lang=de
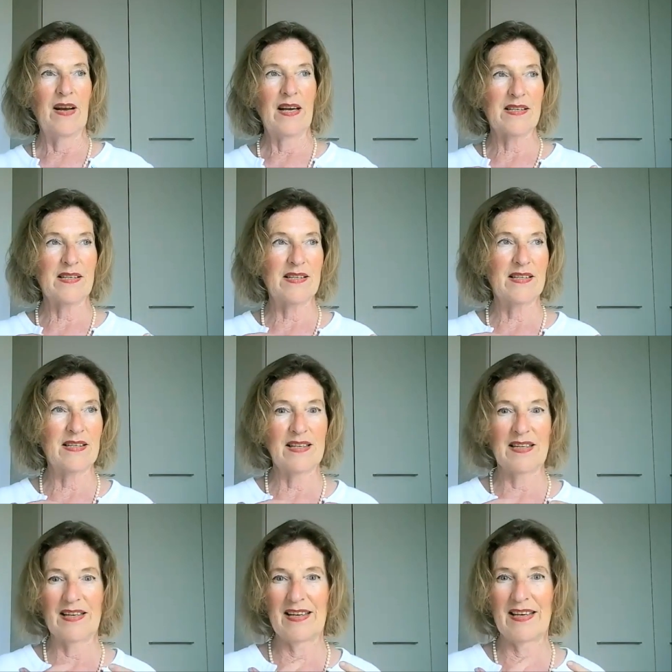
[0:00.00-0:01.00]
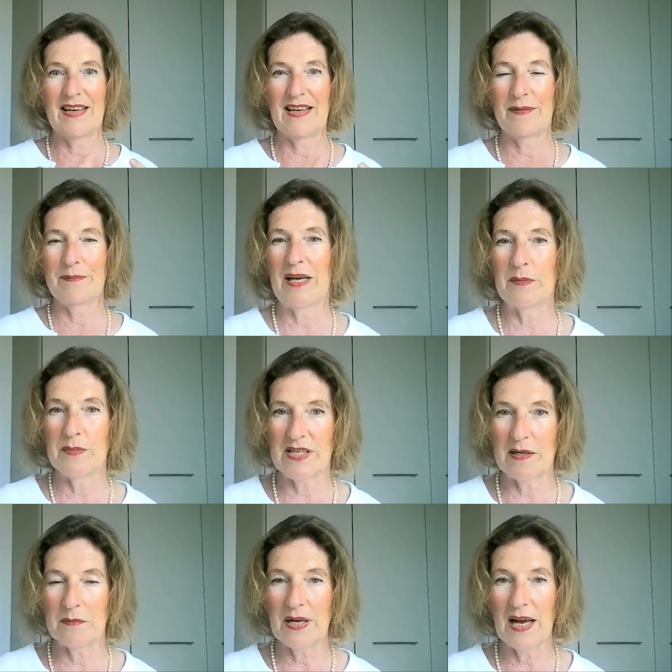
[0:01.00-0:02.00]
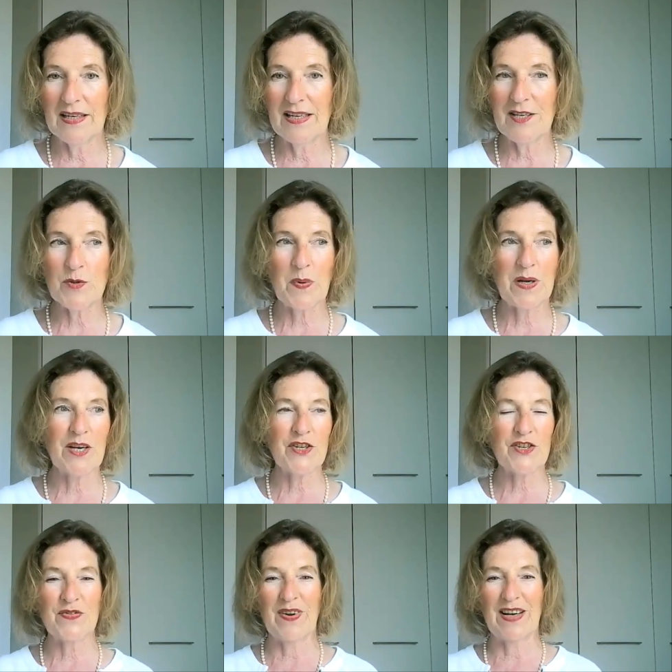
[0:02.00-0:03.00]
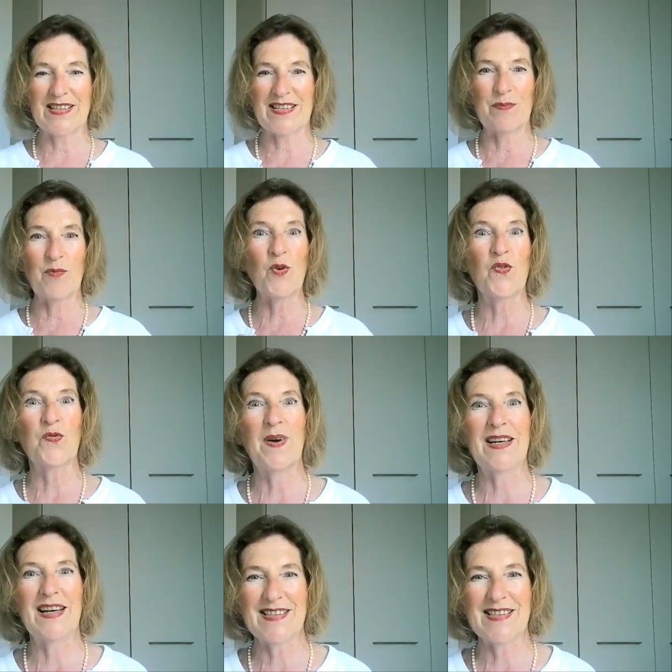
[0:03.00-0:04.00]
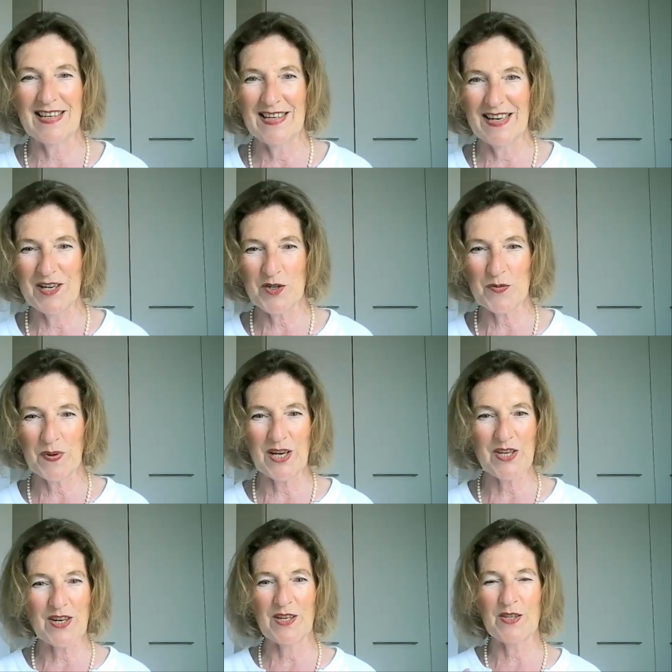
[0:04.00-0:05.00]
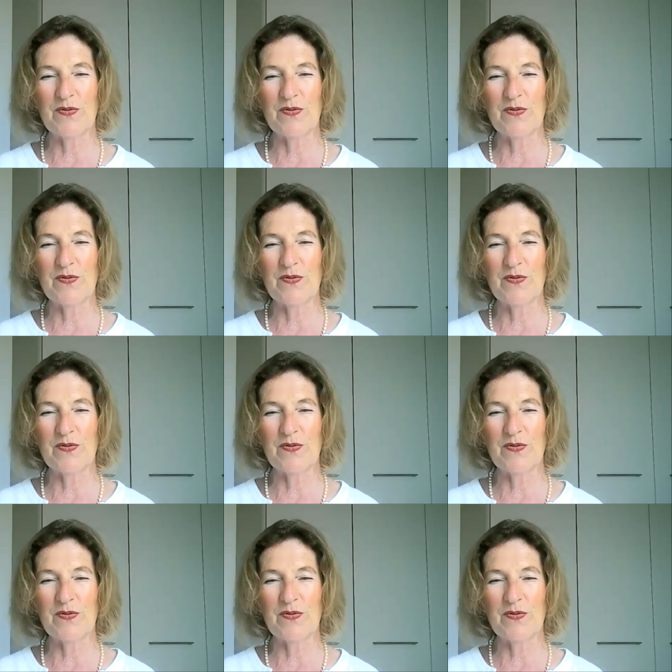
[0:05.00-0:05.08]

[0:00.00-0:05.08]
was meinem Seelenplan entspricht, was dem Ruf meiner Seele entspricht,